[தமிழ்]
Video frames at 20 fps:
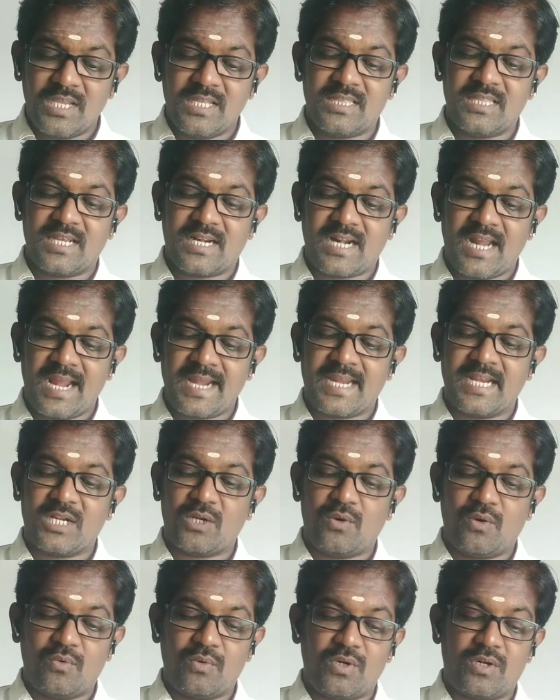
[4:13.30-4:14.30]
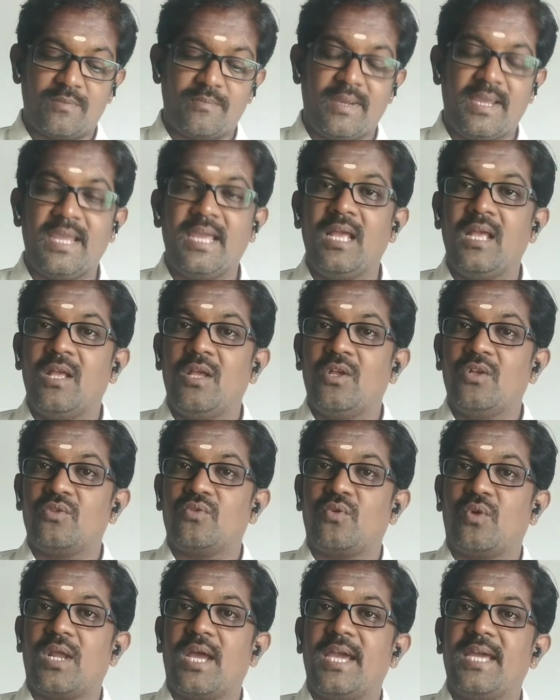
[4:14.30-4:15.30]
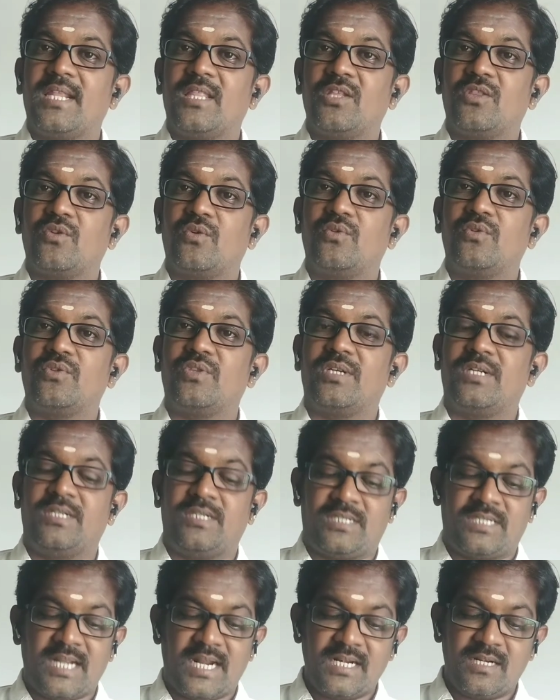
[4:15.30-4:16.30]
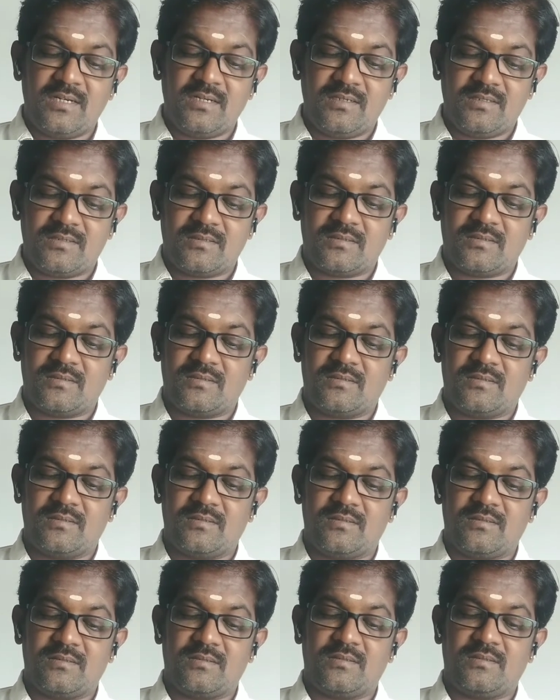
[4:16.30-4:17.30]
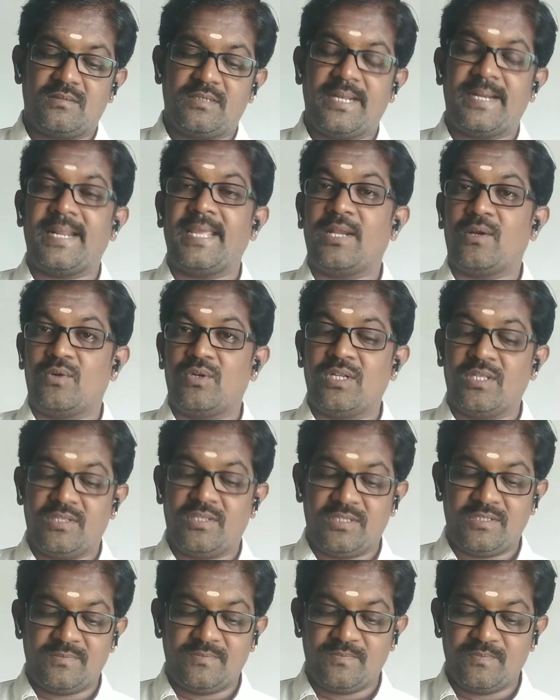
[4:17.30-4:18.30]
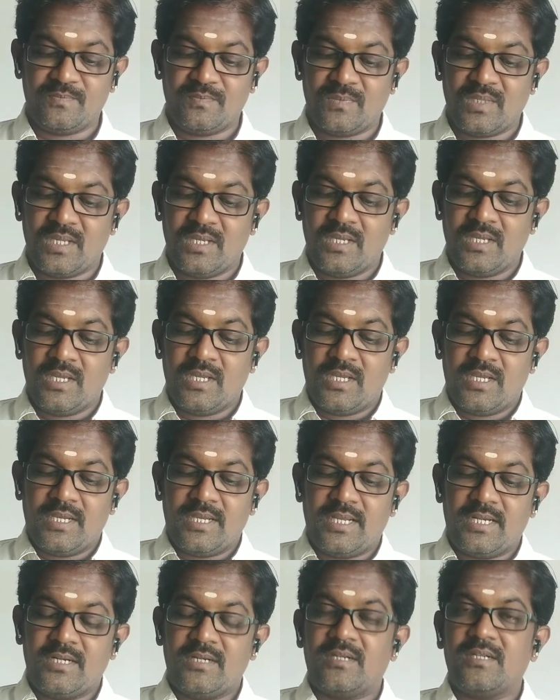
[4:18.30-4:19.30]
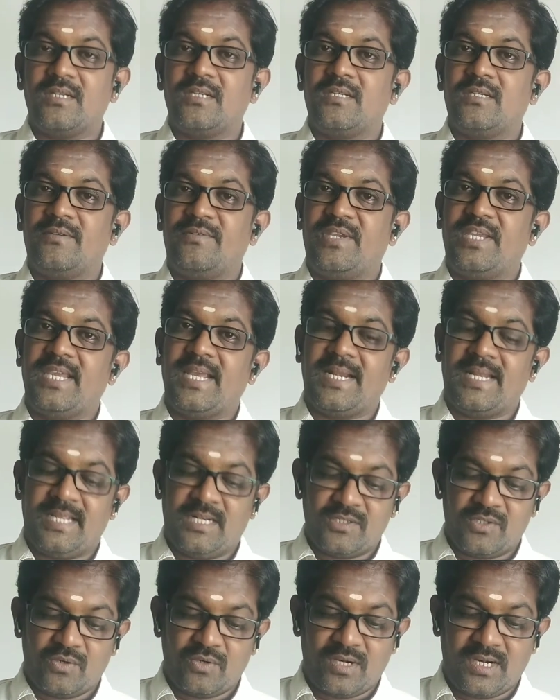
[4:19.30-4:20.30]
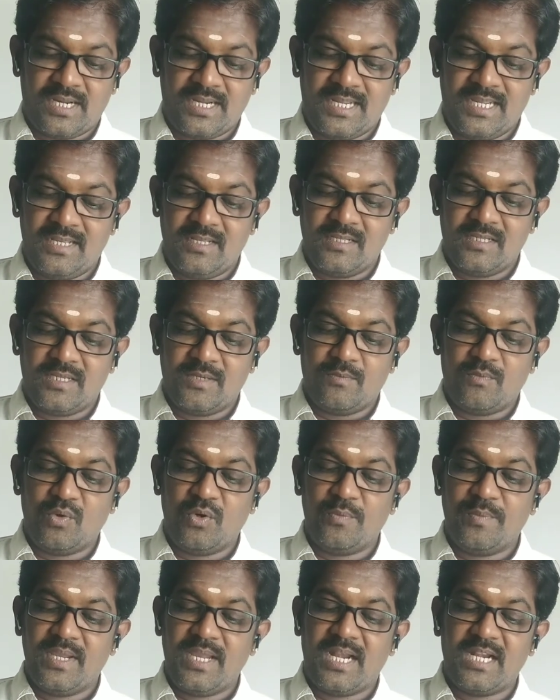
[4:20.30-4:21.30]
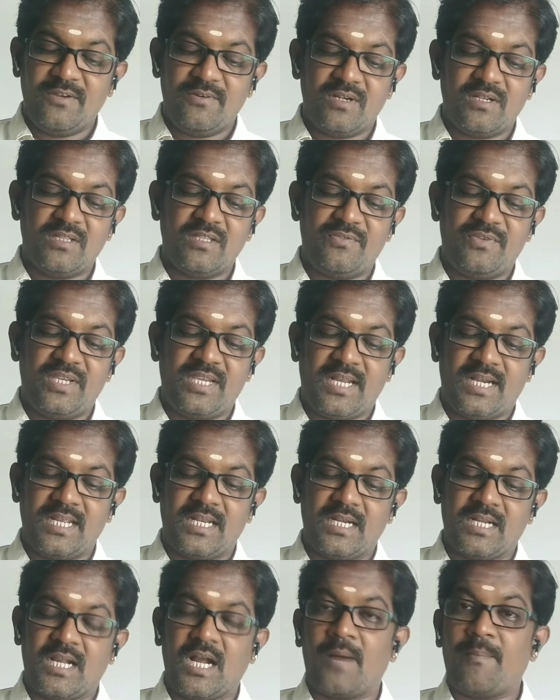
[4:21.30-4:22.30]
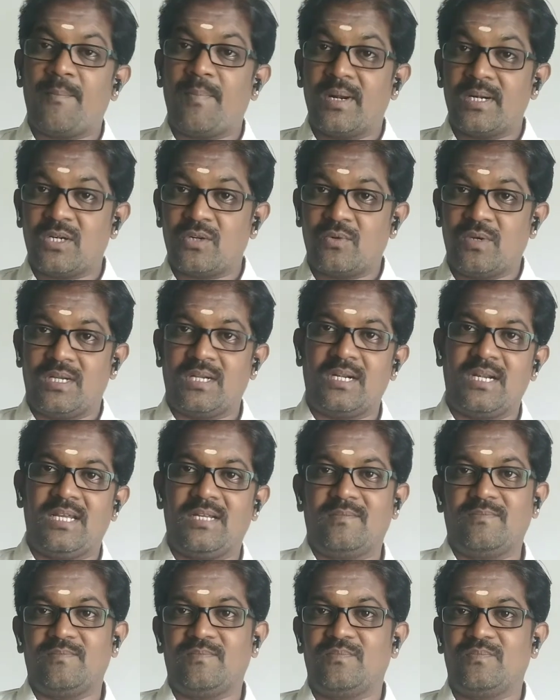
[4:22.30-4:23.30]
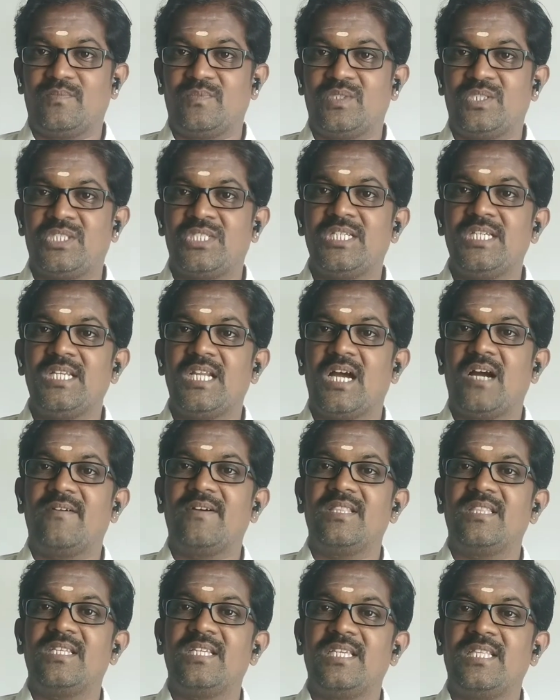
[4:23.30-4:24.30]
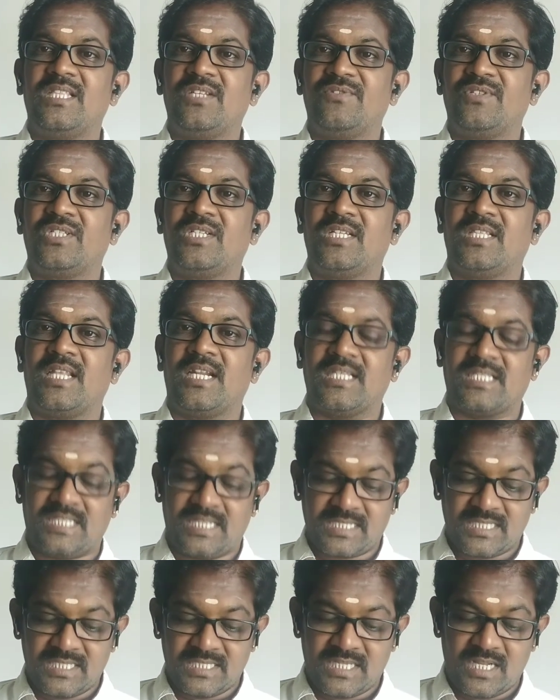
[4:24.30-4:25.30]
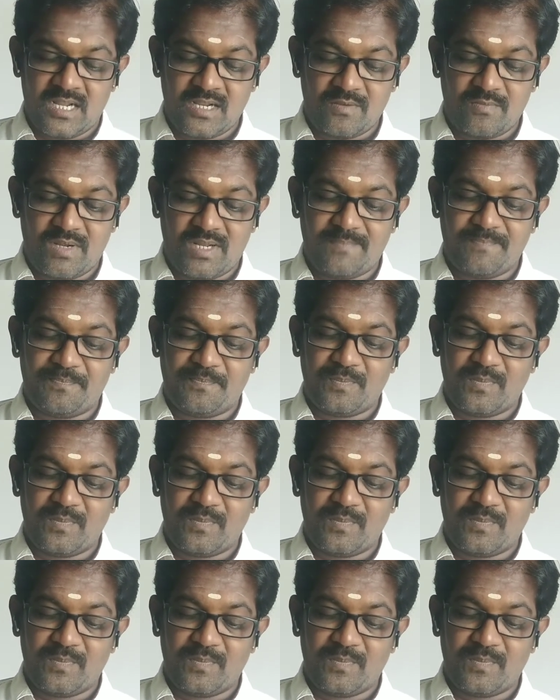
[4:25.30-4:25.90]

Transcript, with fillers: இந்த ராக்கெட் ஒவ்வொன்றுமே தொள்ளாயிரத்தி தொண்ணூற்றி ரெண்டு டன் எடை கொண்டது என்று விஞ்ஞானிகள் சொல்கிறாங்க பூமி அழிவிலிருந்து விஞ்ஞானிகள் காப்பாற்றுவார்களா சீனா வந்து இந்த விஷயத்தில் சக்ஸஸ் ஆகுமா